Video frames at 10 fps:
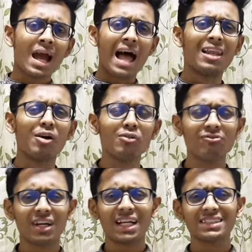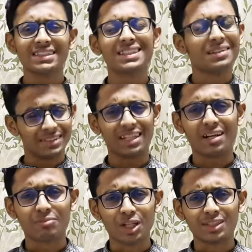হ্যালো ফ্রেন্ডস
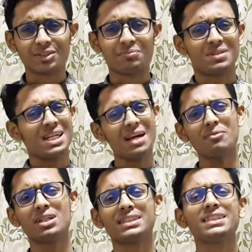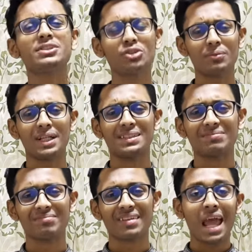সালাম আলাইকুম কেমন আছেন সবাই
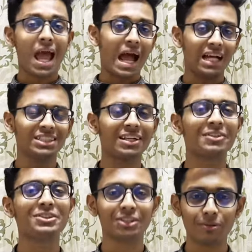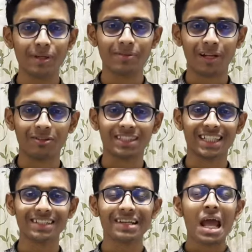আশা করি সবাই ভালো আছেন